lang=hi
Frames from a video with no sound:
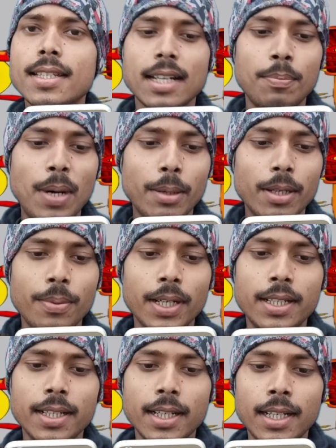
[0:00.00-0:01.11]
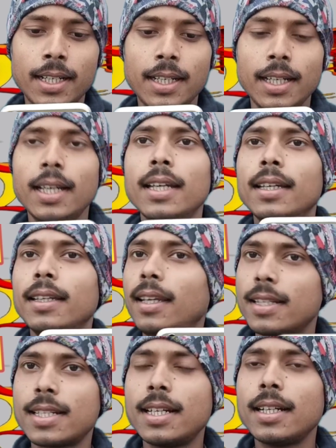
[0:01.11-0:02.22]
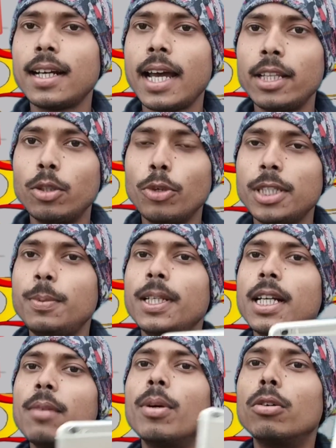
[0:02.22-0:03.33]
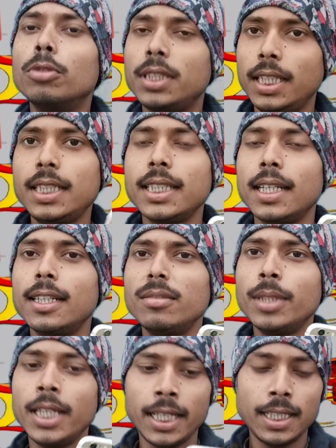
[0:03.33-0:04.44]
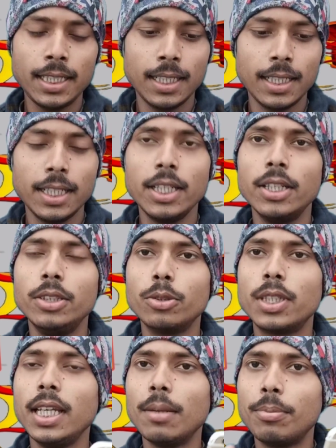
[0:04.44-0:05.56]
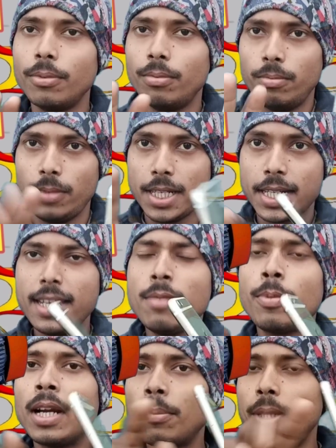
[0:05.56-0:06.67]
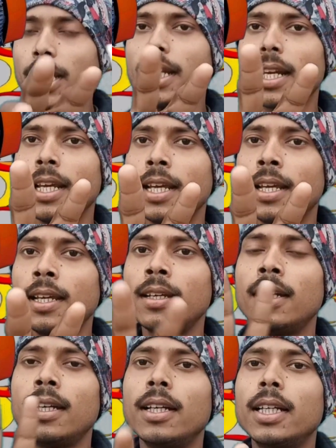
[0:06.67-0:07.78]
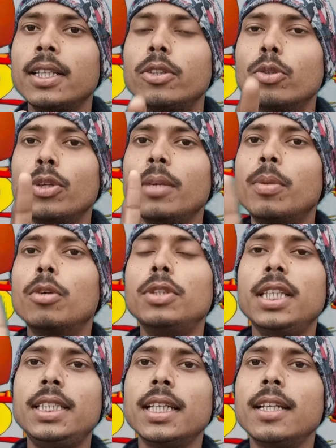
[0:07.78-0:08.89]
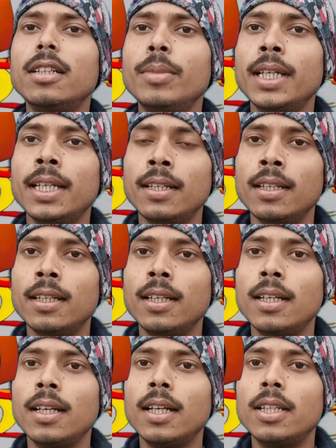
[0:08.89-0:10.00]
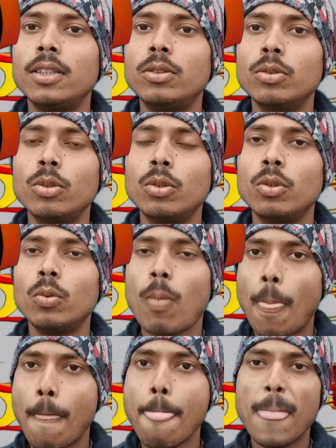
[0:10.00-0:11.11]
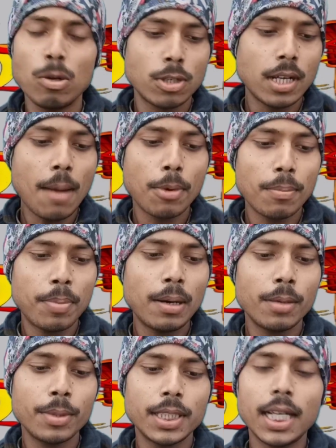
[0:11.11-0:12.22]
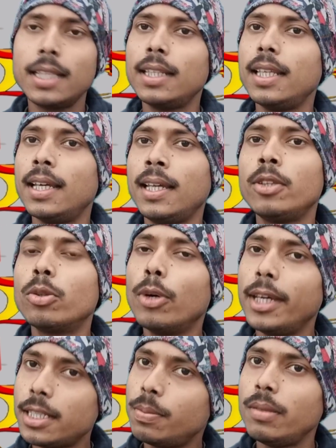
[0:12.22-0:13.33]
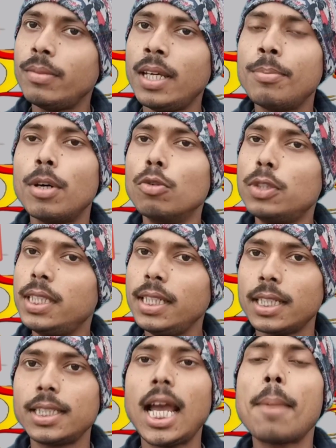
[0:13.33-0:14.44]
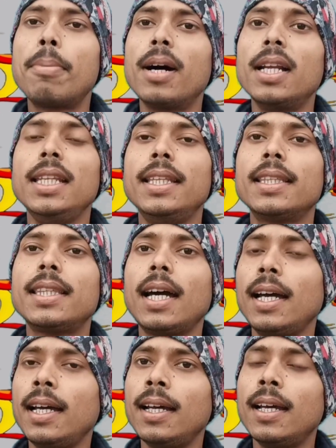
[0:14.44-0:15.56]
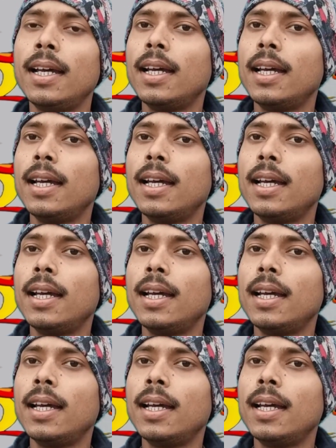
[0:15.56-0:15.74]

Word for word: इसका पावर फैक्टर है क्लस्कर का है दो एच का बहुत ही चलन में है जो कि आप स्क्रीन पर आप देख रहे हैं तो ये बहुत ही चलन में है तो उसका आपका पावर बता देते हैं दो एच में बहुत ही अच्छा पानी देता है